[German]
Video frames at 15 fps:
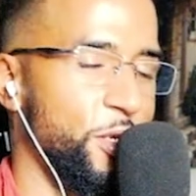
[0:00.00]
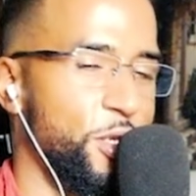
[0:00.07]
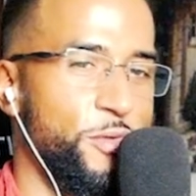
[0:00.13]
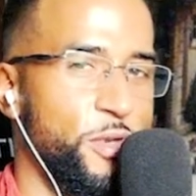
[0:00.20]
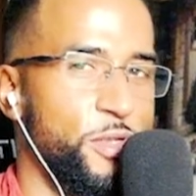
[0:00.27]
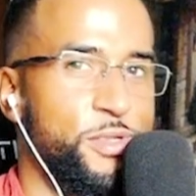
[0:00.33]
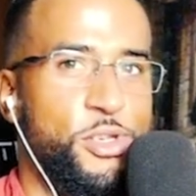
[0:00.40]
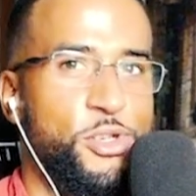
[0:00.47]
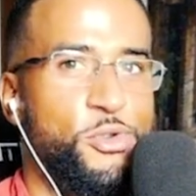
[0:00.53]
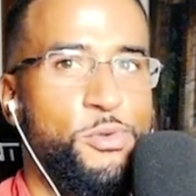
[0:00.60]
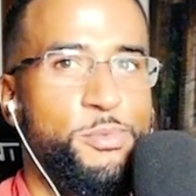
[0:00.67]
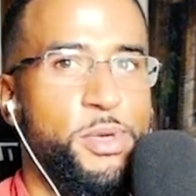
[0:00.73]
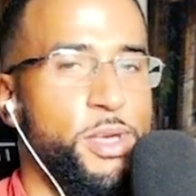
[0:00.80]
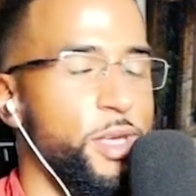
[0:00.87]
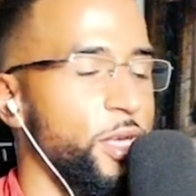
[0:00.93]
Schwester, ich
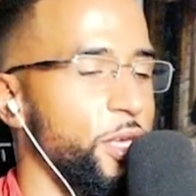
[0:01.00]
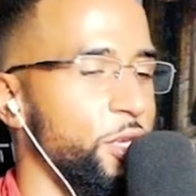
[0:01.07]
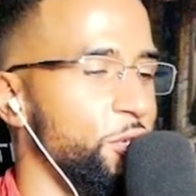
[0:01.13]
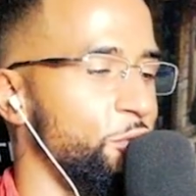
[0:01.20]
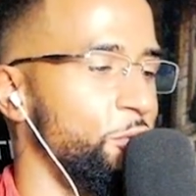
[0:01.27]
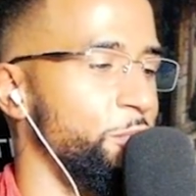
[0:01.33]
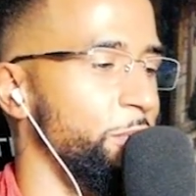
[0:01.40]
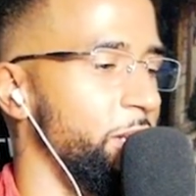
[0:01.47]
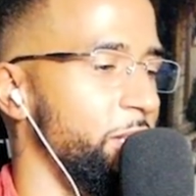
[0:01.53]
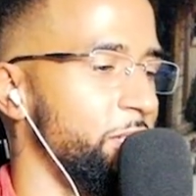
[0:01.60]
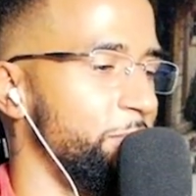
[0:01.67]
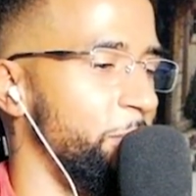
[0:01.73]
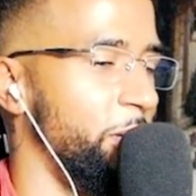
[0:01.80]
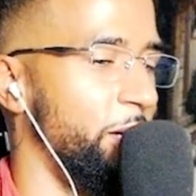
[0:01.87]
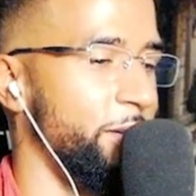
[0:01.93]
guck mir, ich guck mir
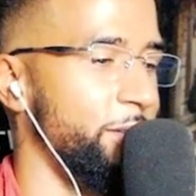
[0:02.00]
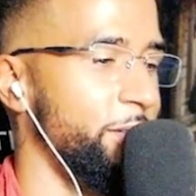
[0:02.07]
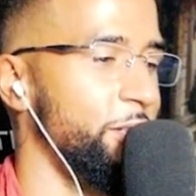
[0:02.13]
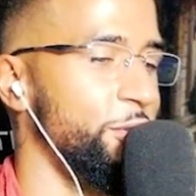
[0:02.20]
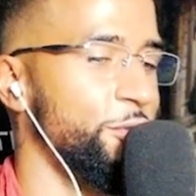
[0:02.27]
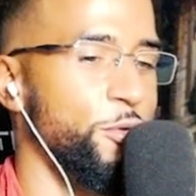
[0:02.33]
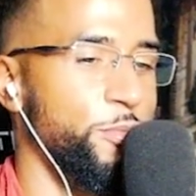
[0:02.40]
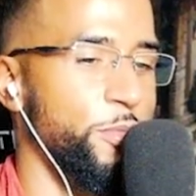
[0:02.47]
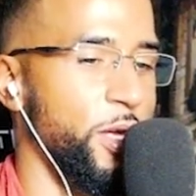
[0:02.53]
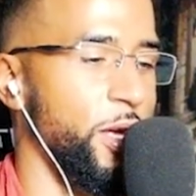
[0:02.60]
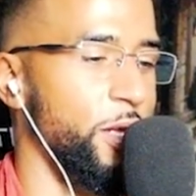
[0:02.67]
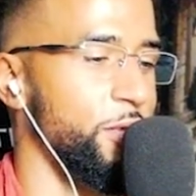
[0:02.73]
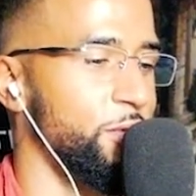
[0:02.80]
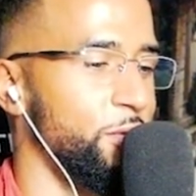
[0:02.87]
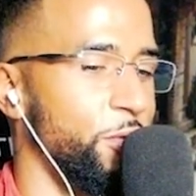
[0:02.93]
nichts mehr an. Ich guck mir
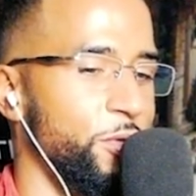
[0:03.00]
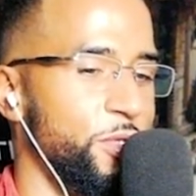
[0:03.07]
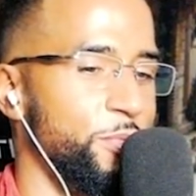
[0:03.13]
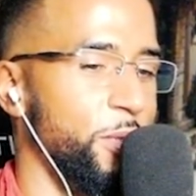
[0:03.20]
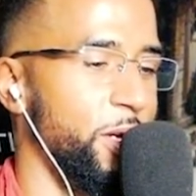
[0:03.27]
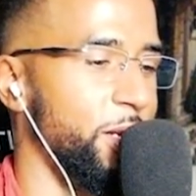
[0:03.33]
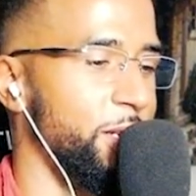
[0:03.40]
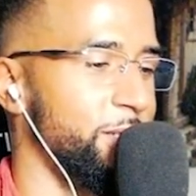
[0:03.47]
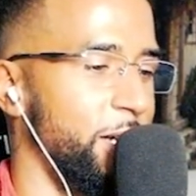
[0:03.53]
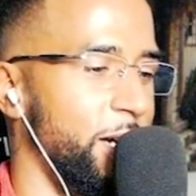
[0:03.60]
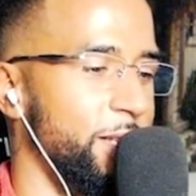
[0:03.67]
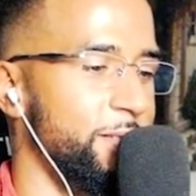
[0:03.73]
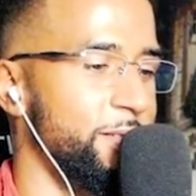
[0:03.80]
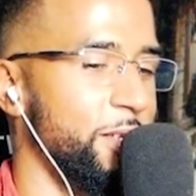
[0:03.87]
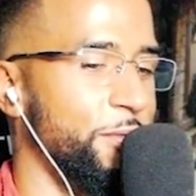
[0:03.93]
keine Stories mehr an. Das
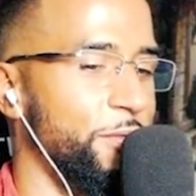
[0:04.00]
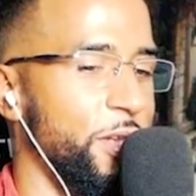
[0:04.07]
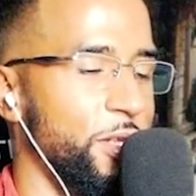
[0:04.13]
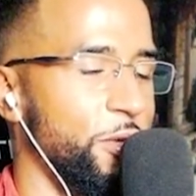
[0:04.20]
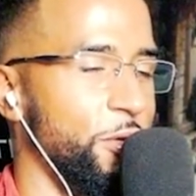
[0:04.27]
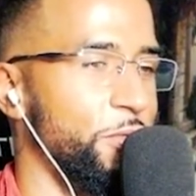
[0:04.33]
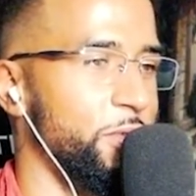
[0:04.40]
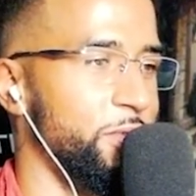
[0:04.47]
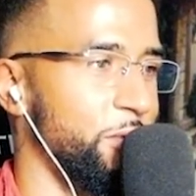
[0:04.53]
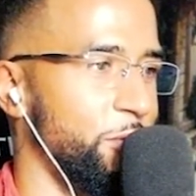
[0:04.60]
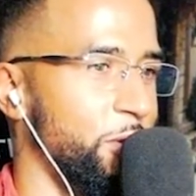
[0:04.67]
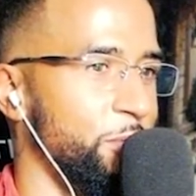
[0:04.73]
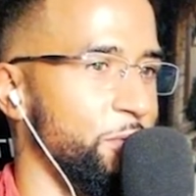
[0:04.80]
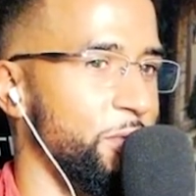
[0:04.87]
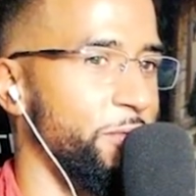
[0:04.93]
Einzige, wenn ich auf
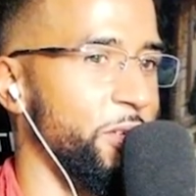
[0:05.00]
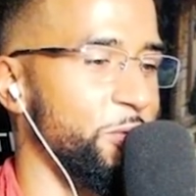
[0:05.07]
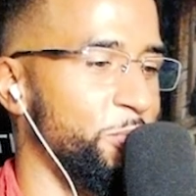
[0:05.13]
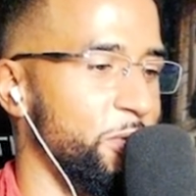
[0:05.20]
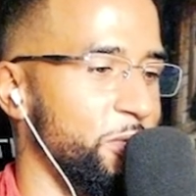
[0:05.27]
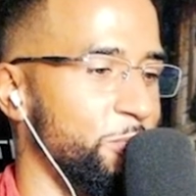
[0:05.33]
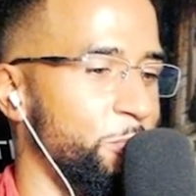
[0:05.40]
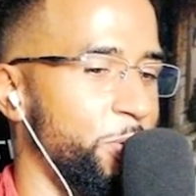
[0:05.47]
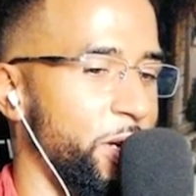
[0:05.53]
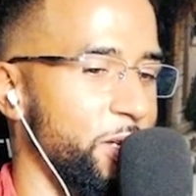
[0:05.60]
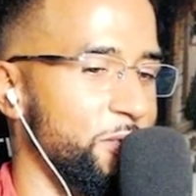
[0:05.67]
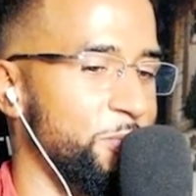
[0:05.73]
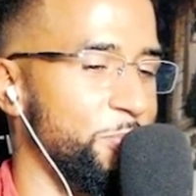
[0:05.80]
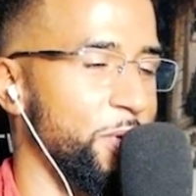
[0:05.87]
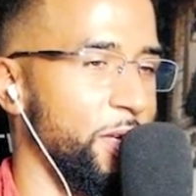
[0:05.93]
Instagram unterwegs bin, ist ein
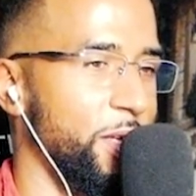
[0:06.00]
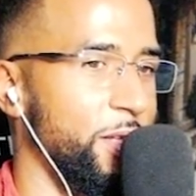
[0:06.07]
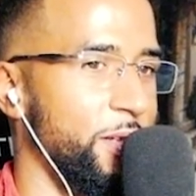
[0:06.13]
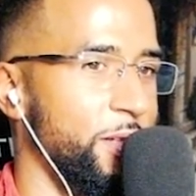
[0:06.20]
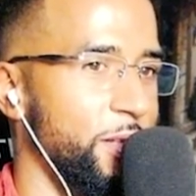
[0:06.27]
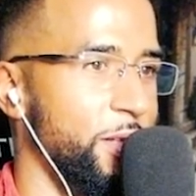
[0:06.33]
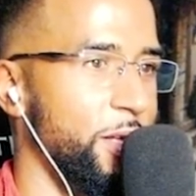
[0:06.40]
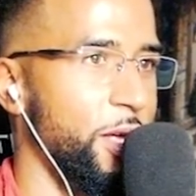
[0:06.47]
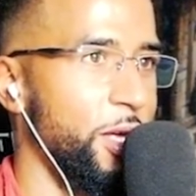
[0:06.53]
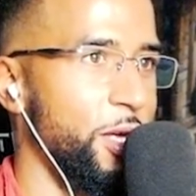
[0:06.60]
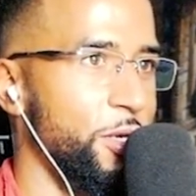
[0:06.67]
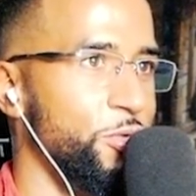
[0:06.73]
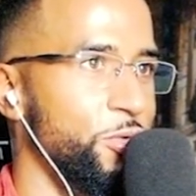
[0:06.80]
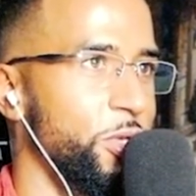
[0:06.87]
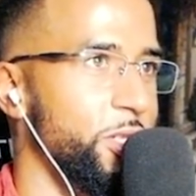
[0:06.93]
paar inspirierende
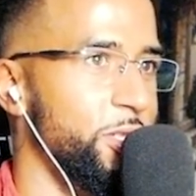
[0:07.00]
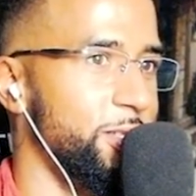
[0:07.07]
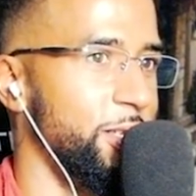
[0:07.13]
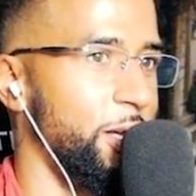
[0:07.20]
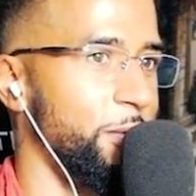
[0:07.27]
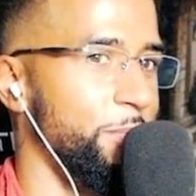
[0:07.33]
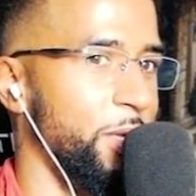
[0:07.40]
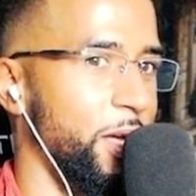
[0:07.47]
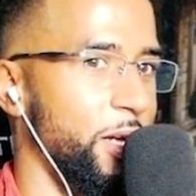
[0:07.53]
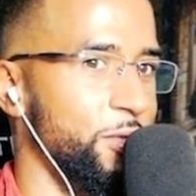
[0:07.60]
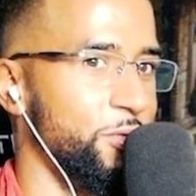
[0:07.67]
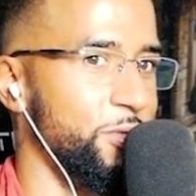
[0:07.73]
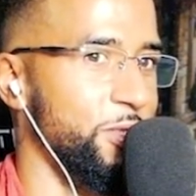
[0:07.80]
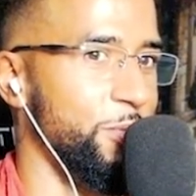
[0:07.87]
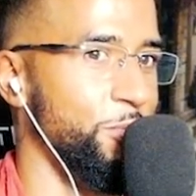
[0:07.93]
Reels-Sachen mir
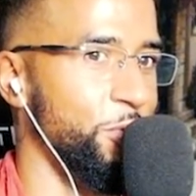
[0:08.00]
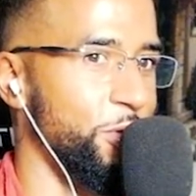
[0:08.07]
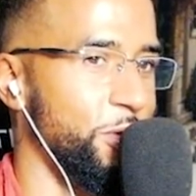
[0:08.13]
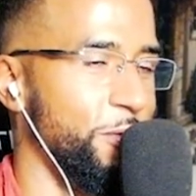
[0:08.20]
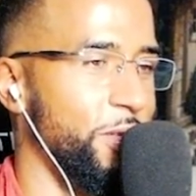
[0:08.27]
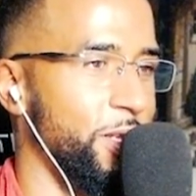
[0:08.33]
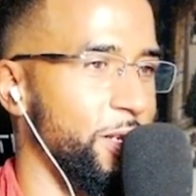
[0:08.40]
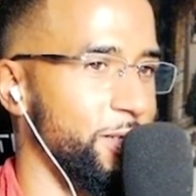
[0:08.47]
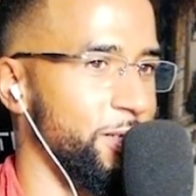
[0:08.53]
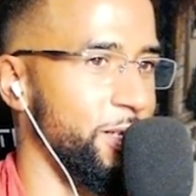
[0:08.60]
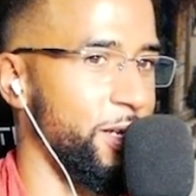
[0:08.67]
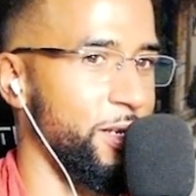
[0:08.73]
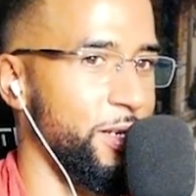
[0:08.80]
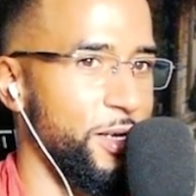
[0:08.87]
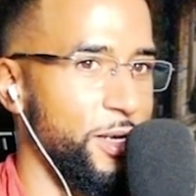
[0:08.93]
reinzuziehen, motivierende
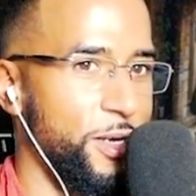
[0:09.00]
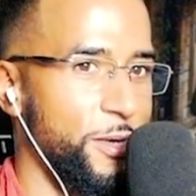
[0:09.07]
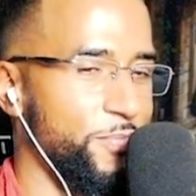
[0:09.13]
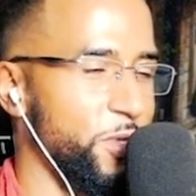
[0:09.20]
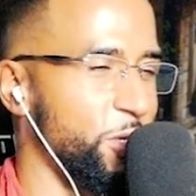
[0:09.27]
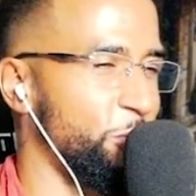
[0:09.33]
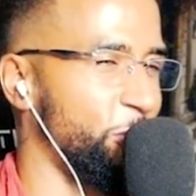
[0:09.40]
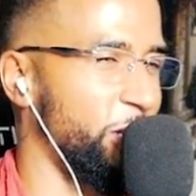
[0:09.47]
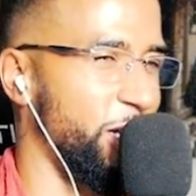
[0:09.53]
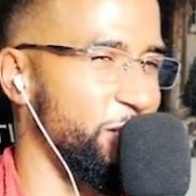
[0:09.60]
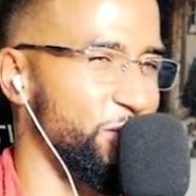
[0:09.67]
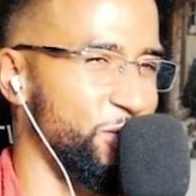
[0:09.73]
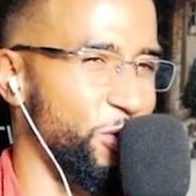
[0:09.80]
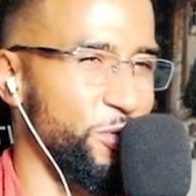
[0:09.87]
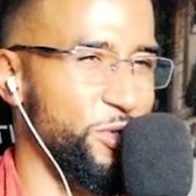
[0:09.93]
Sachen. Ich guck
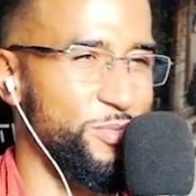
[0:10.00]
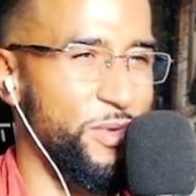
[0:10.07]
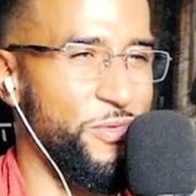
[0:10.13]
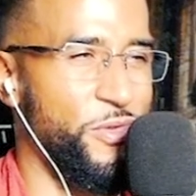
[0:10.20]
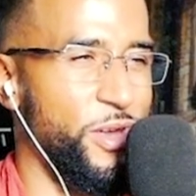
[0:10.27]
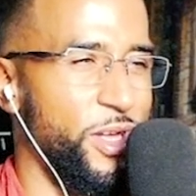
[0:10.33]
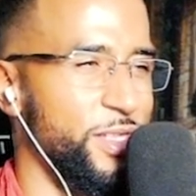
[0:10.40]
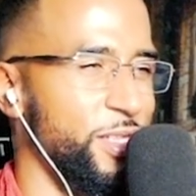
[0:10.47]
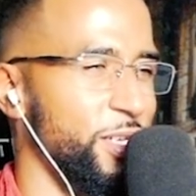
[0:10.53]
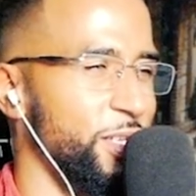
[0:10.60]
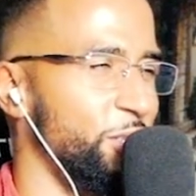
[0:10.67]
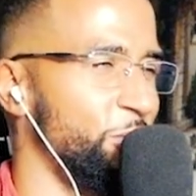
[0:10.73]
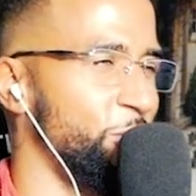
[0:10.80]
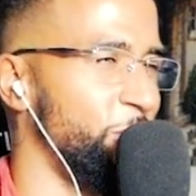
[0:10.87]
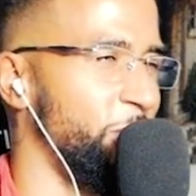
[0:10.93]
keine Stories mehr von
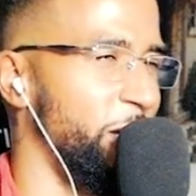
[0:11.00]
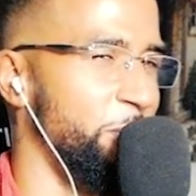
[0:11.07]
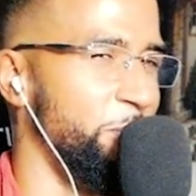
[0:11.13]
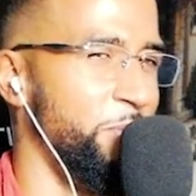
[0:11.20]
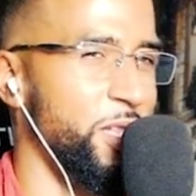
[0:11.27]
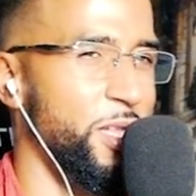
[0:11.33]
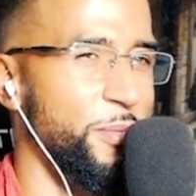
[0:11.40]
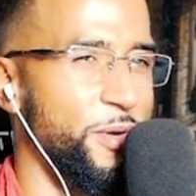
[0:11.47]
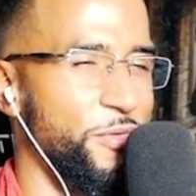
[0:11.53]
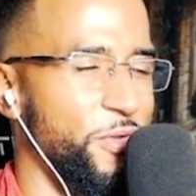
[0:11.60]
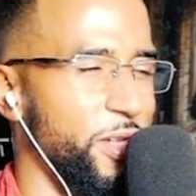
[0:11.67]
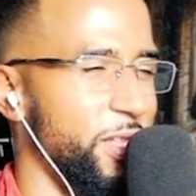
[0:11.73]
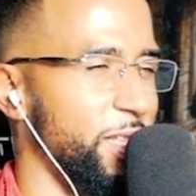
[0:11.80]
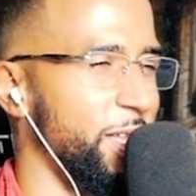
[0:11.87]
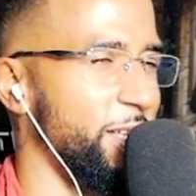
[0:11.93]
anderen. Ich guck keine Bilder mehr
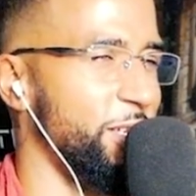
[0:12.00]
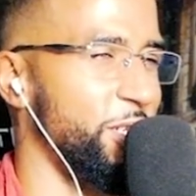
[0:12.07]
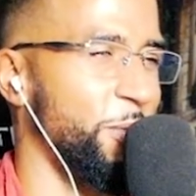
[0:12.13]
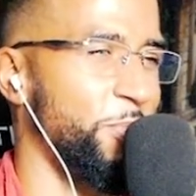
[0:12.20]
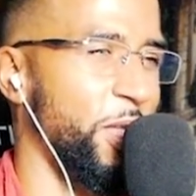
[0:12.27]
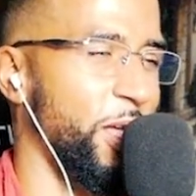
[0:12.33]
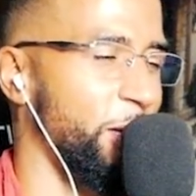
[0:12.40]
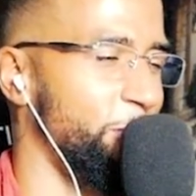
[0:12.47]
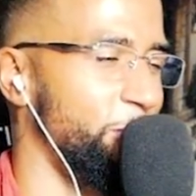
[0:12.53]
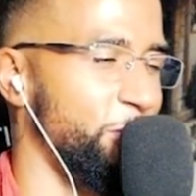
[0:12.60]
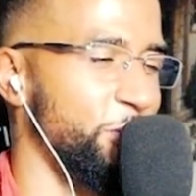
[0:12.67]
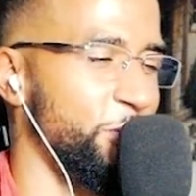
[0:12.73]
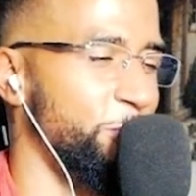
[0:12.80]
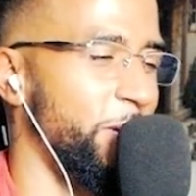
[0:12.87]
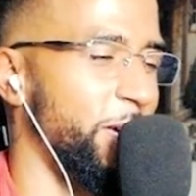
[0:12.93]
von anderen. Ich habe da keinen
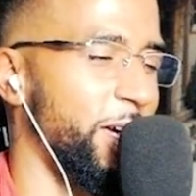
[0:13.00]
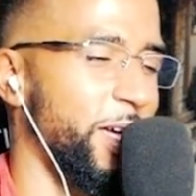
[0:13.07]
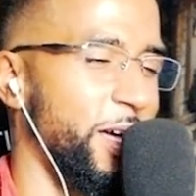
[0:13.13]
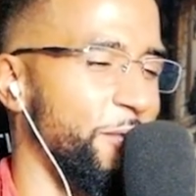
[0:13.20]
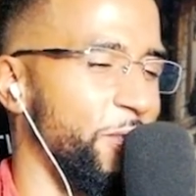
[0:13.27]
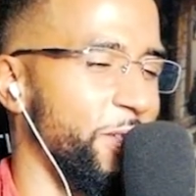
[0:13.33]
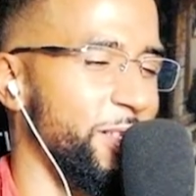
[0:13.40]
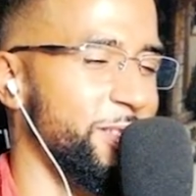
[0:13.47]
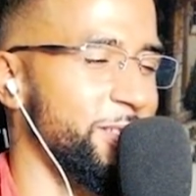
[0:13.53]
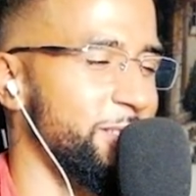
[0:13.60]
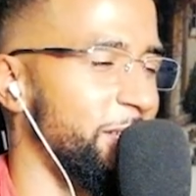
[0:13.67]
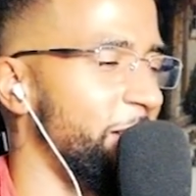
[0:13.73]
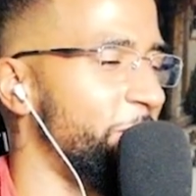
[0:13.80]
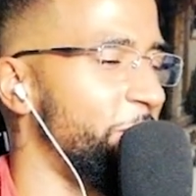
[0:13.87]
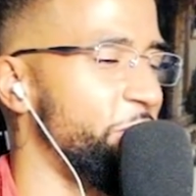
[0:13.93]
Bock. Ich merke einfach, das
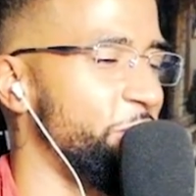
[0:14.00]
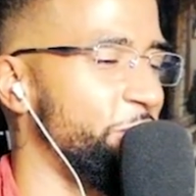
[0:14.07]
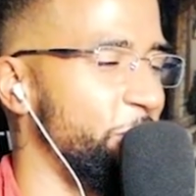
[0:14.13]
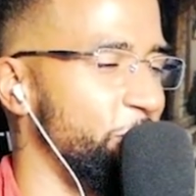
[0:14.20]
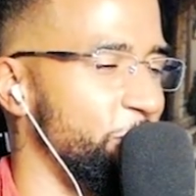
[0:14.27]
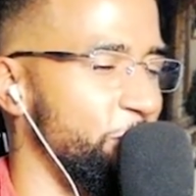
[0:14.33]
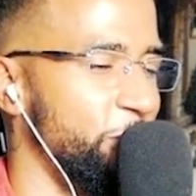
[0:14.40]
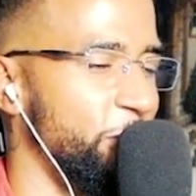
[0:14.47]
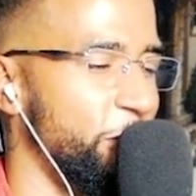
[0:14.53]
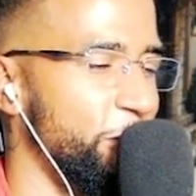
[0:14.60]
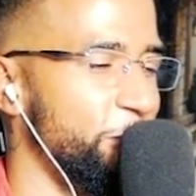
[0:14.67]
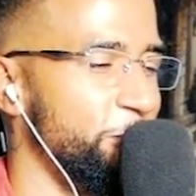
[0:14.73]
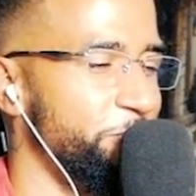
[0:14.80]
ist Zeitverschwendung.